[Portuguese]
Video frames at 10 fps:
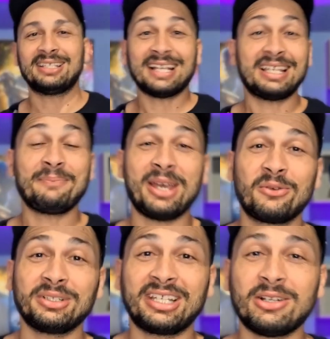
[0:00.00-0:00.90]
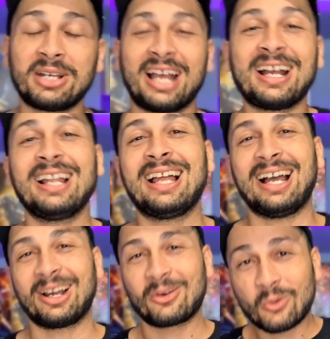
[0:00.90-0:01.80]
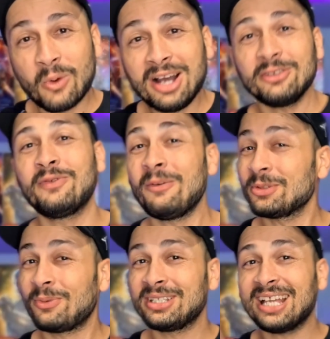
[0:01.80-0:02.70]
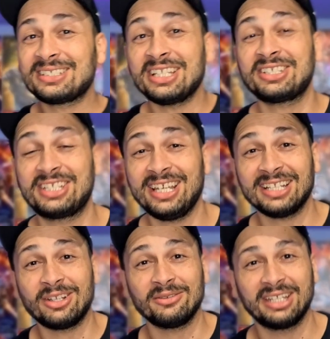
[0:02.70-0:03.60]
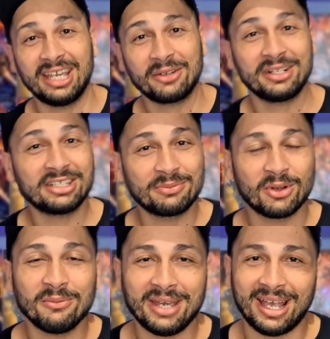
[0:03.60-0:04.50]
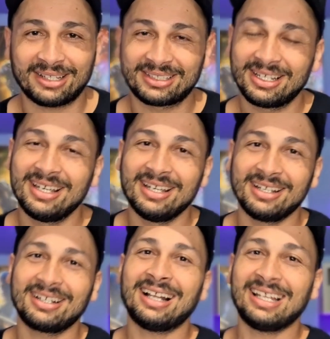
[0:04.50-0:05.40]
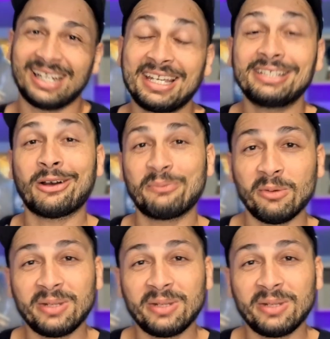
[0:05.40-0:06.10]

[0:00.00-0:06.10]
Mas essa é a pergunta que não quer calar. Quando vamos poder assistir Adão Negro na HBO Max? Galera, aí que tá o